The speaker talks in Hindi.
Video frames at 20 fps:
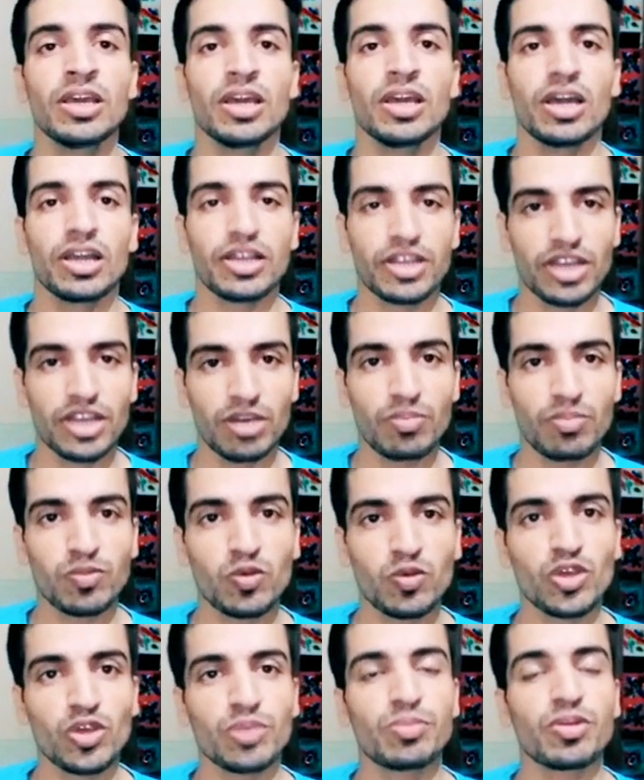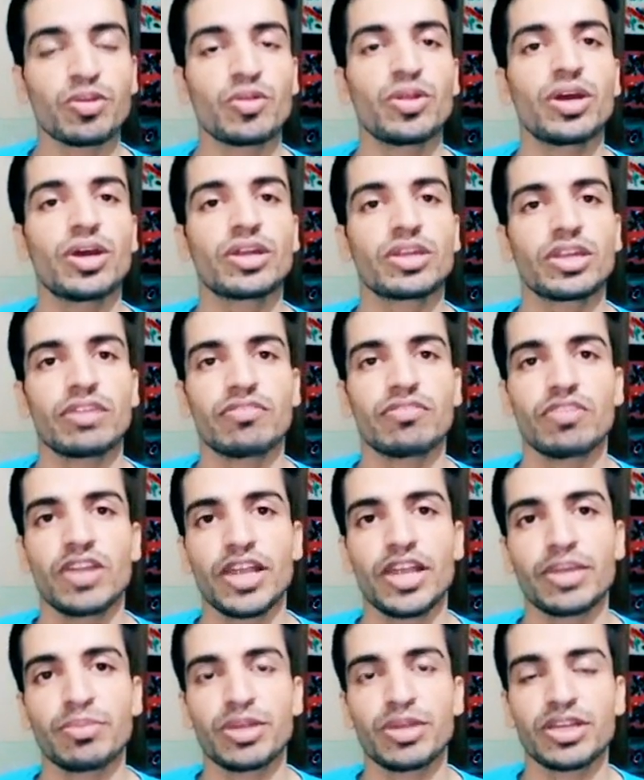अगर आप कोई प्रोडक्ट
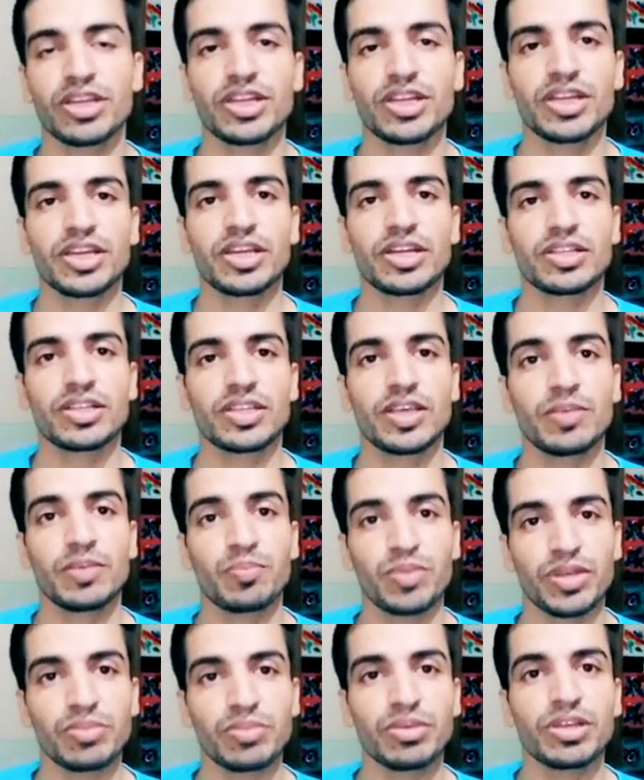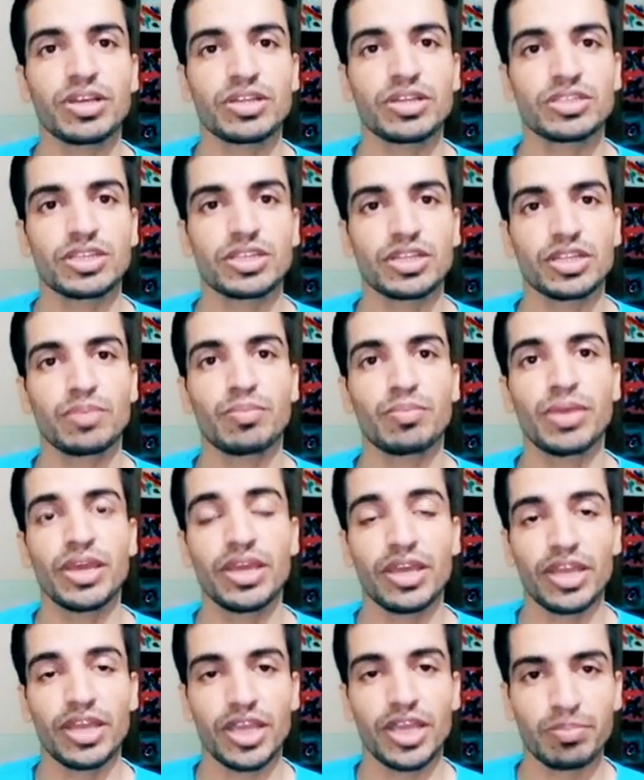एफिलाइट मार्केटिंग करते हैं फिर भी कर सकते हैं
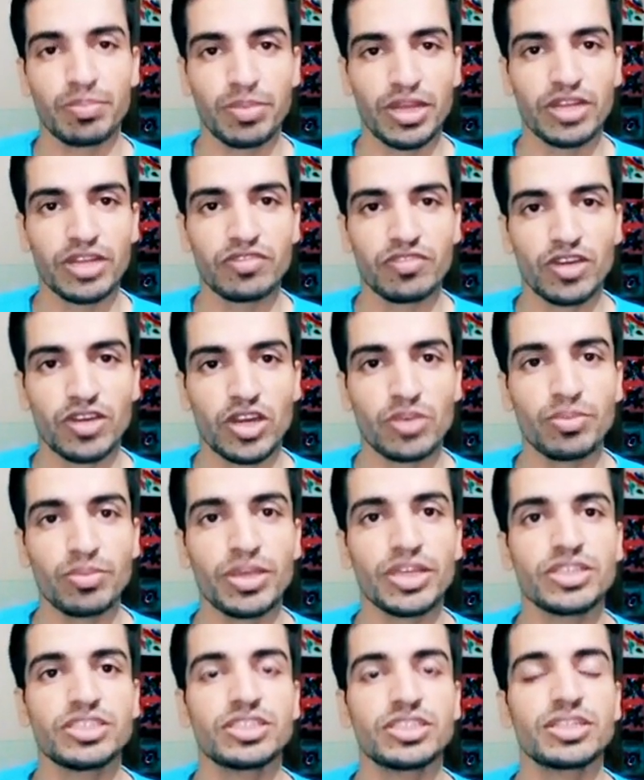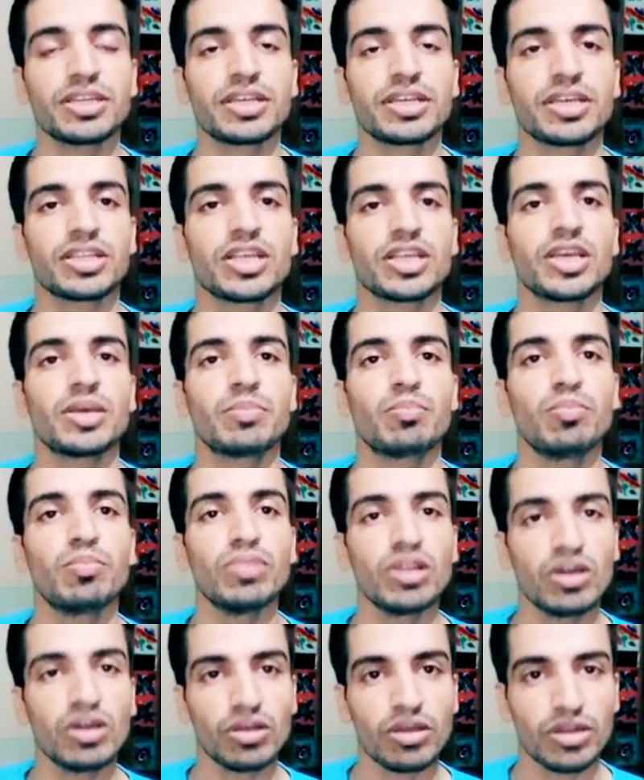मैं एक प्लेटफार्म है जिसे कहते हैं
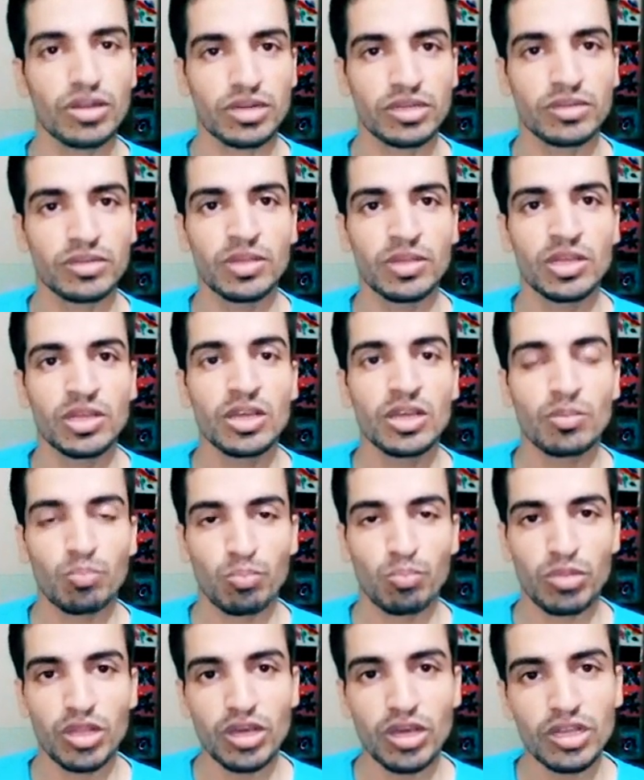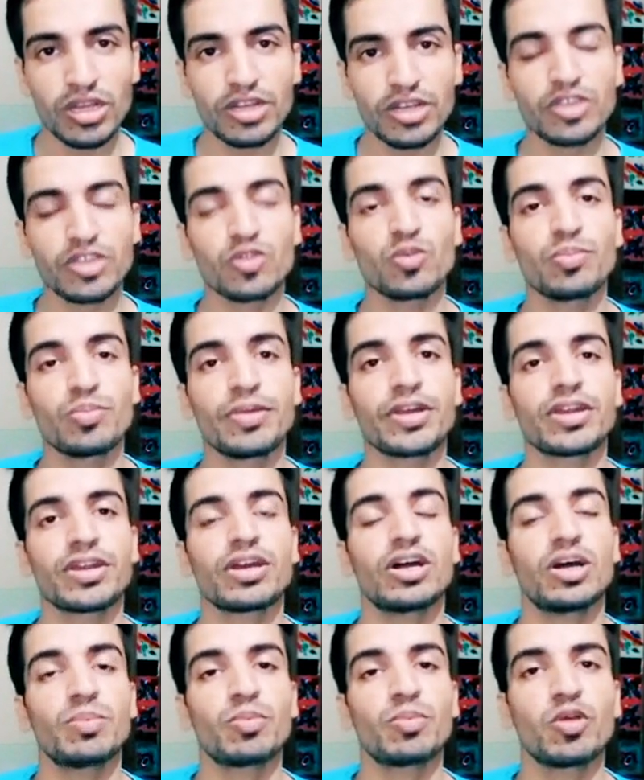ब्लॉगर ब्लॉगर के ऊपर
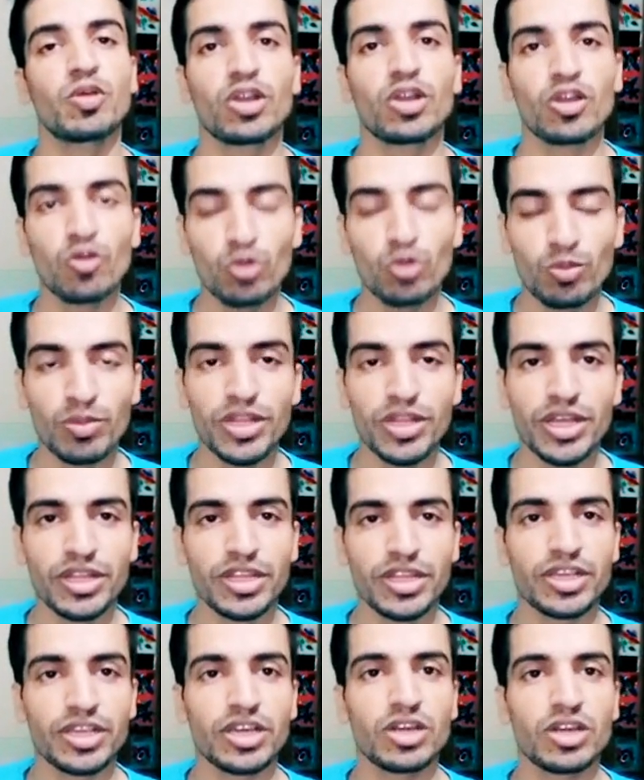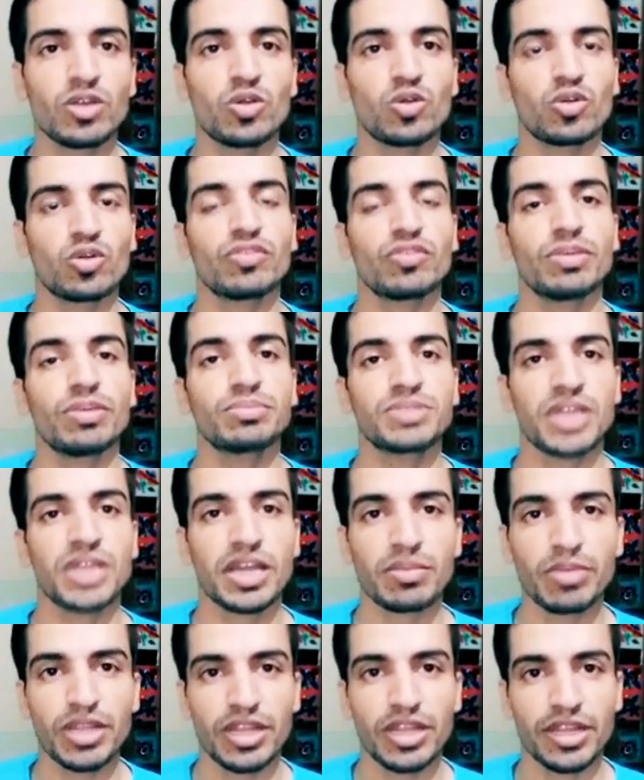आपको अकाउंट बनाने का और
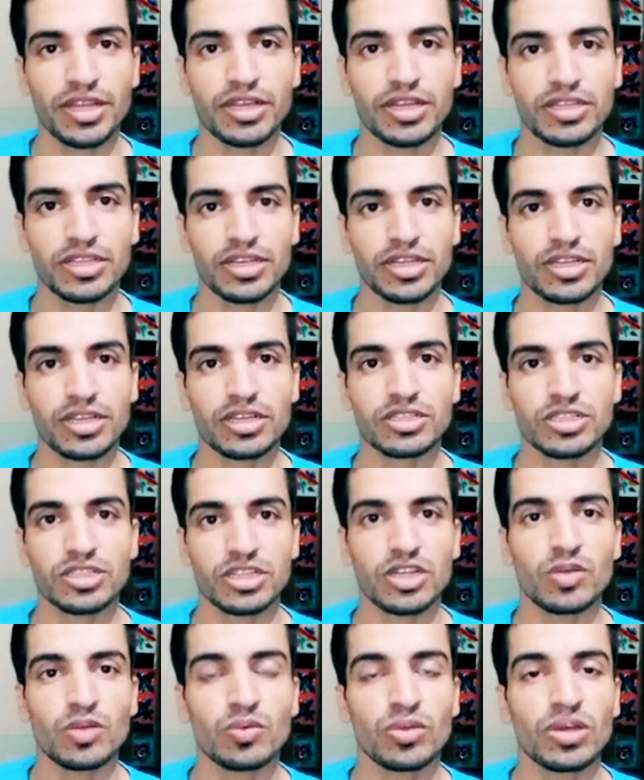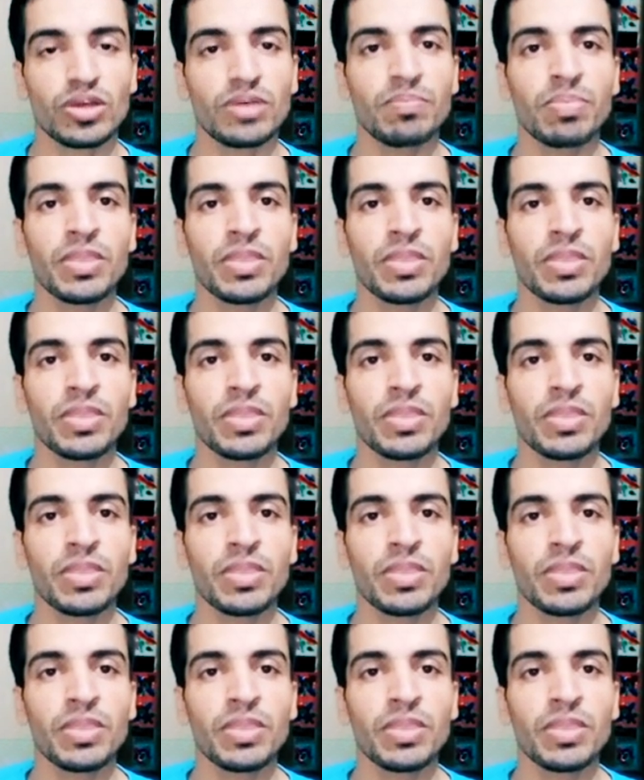वेबसाइट बनाने का तरीका सिखाऊंगा